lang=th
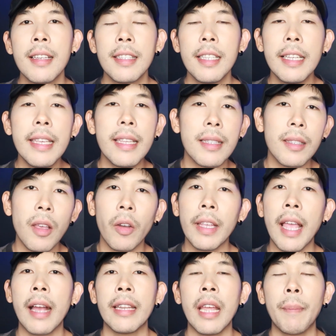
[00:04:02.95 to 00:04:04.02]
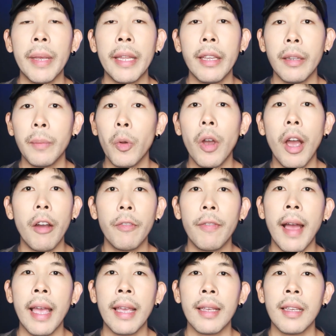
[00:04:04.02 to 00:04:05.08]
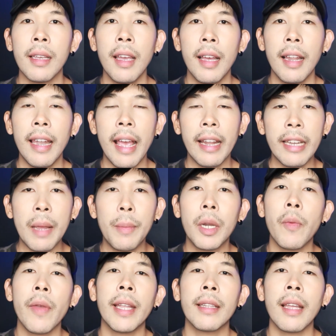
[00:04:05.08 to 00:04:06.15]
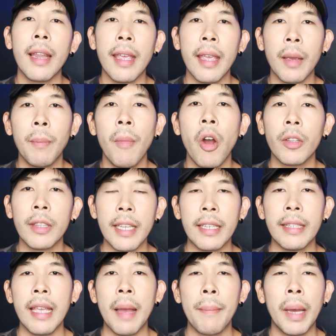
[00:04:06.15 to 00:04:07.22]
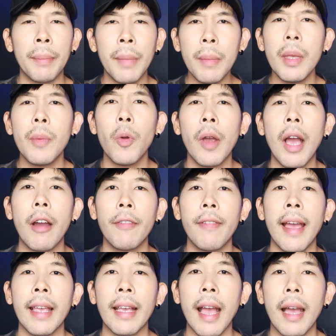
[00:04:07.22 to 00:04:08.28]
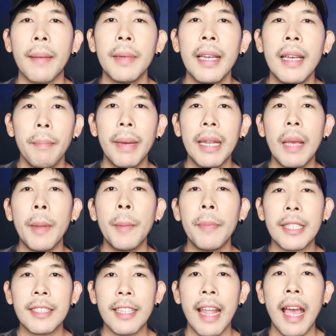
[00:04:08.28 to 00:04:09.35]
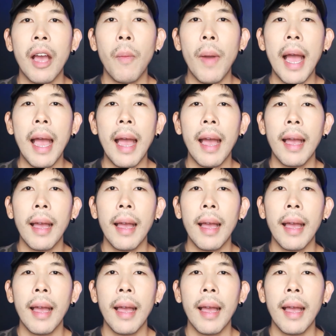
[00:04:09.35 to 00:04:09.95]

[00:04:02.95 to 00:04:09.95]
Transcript: ซึ่งหิน2อย่างเนี่ยเป็นหินภูเขาไฟและในบริเวณทะเลบอลติกเนี่ยมันไม่มีภูเขาไฟครับมันเลยเป็นปริศนาว่า